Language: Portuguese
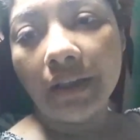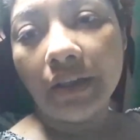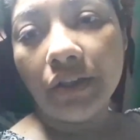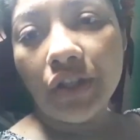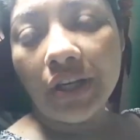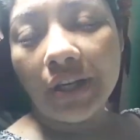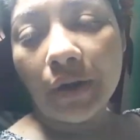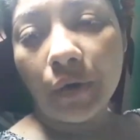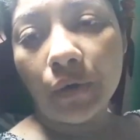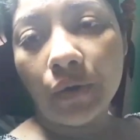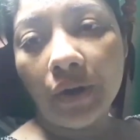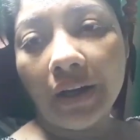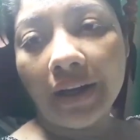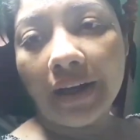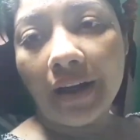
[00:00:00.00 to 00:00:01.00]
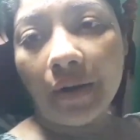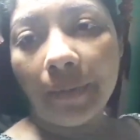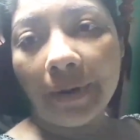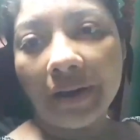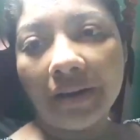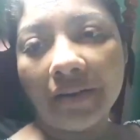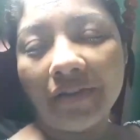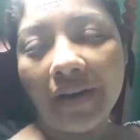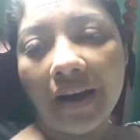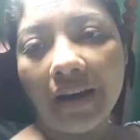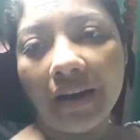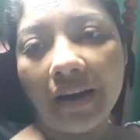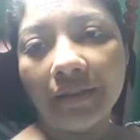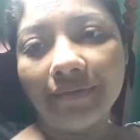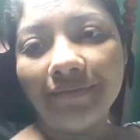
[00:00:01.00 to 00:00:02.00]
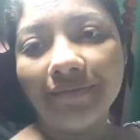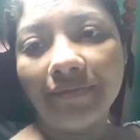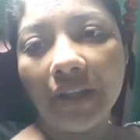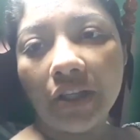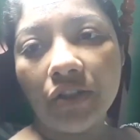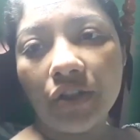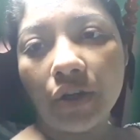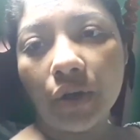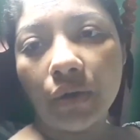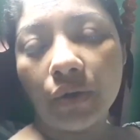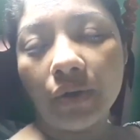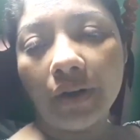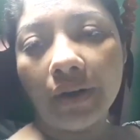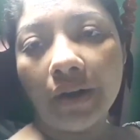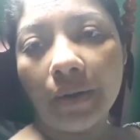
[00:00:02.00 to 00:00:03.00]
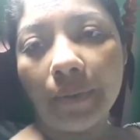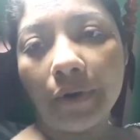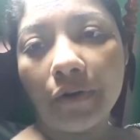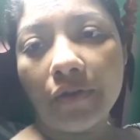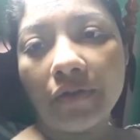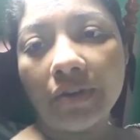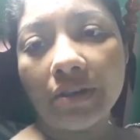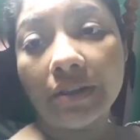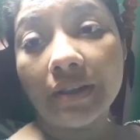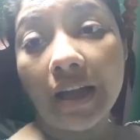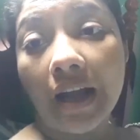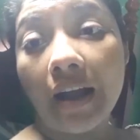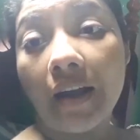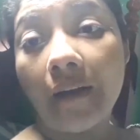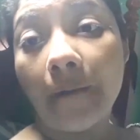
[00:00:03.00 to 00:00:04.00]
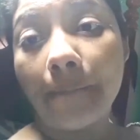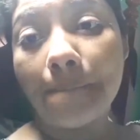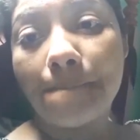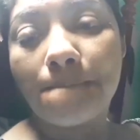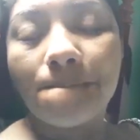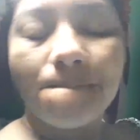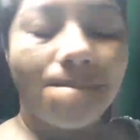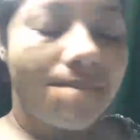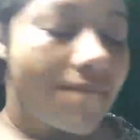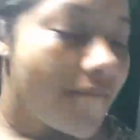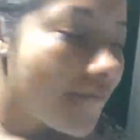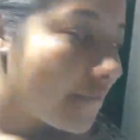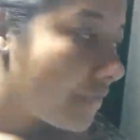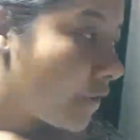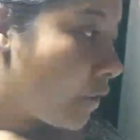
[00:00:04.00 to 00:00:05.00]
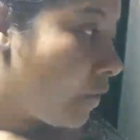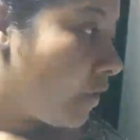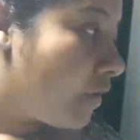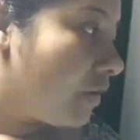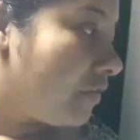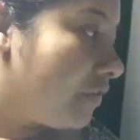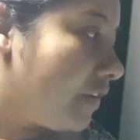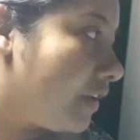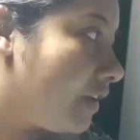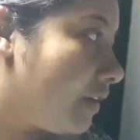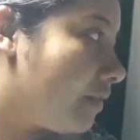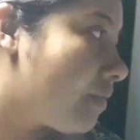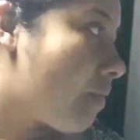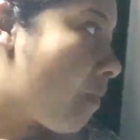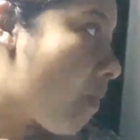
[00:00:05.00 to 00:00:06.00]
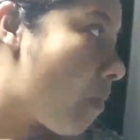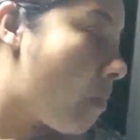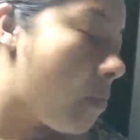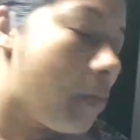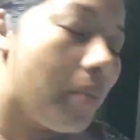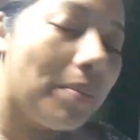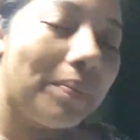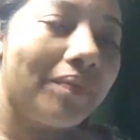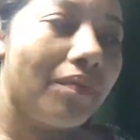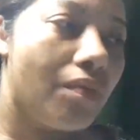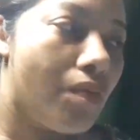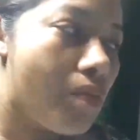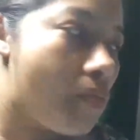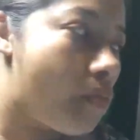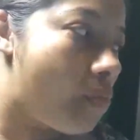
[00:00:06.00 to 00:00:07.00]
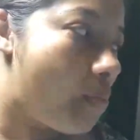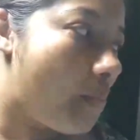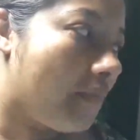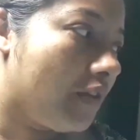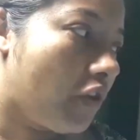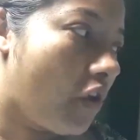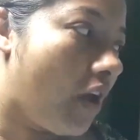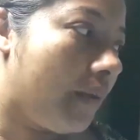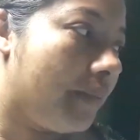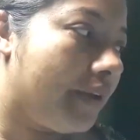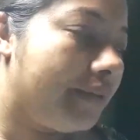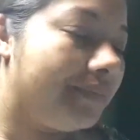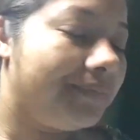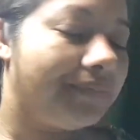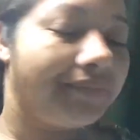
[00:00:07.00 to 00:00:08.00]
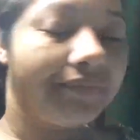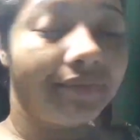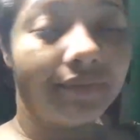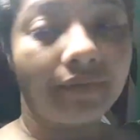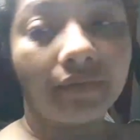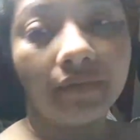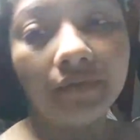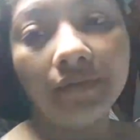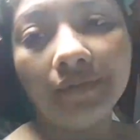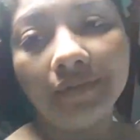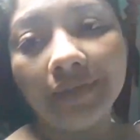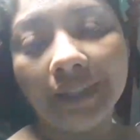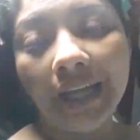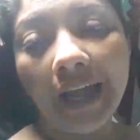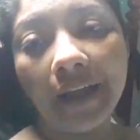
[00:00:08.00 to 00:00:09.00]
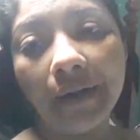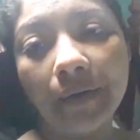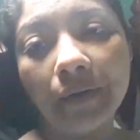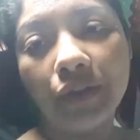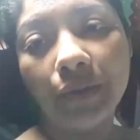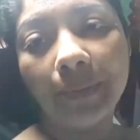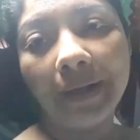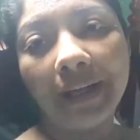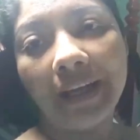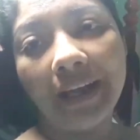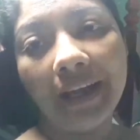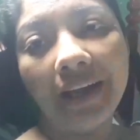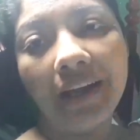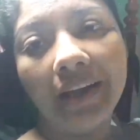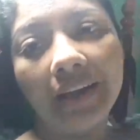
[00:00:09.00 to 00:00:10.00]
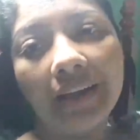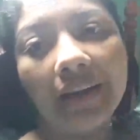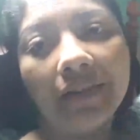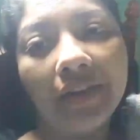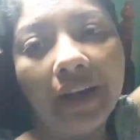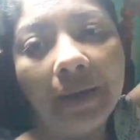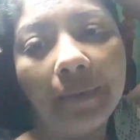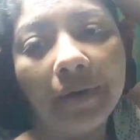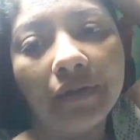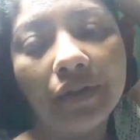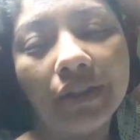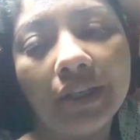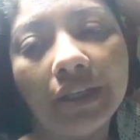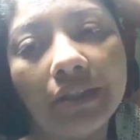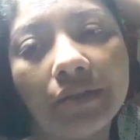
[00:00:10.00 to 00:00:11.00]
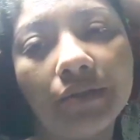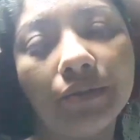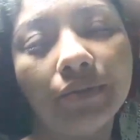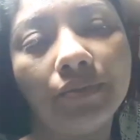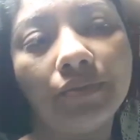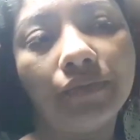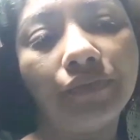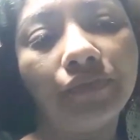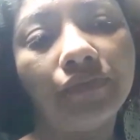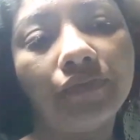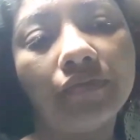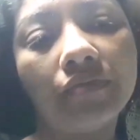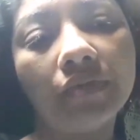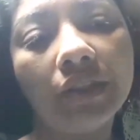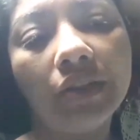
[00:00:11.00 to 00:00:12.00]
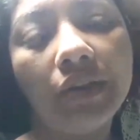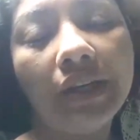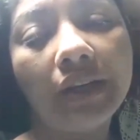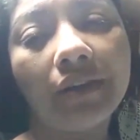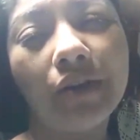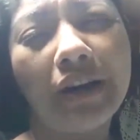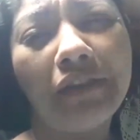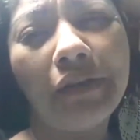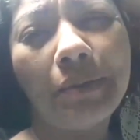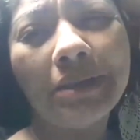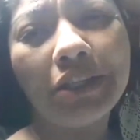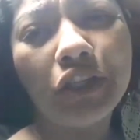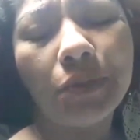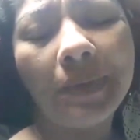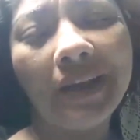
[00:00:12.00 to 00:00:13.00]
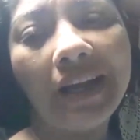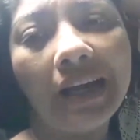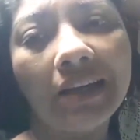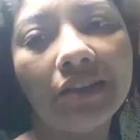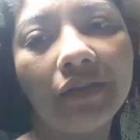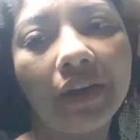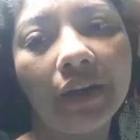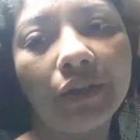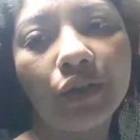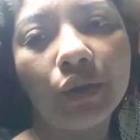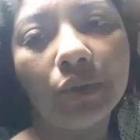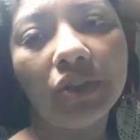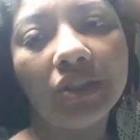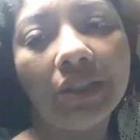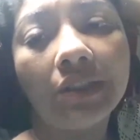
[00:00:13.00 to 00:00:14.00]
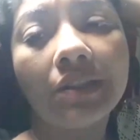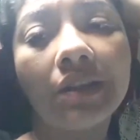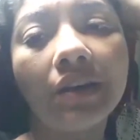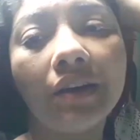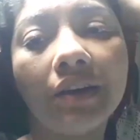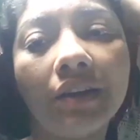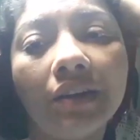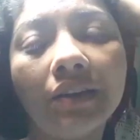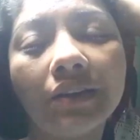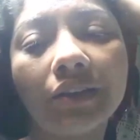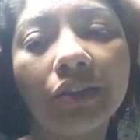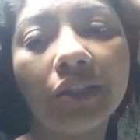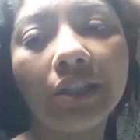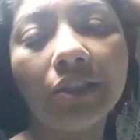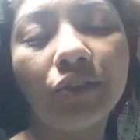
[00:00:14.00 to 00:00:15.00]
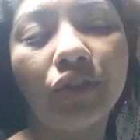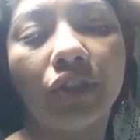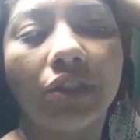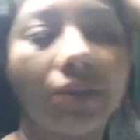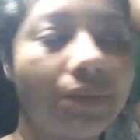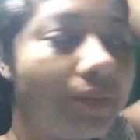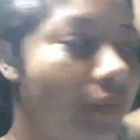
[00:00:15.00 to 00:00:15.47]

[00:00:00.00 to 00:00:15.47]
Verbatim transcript: Tem dia que eu não tô legal pra gravar, tem dia que eu não tô legal pra conversar. Oi, filha. Uhum, sobe. Aí ontem eu peguei, gravei pra vocês um... E gravei bastante pedaço falando sobre o dia das crianças, né? O dia,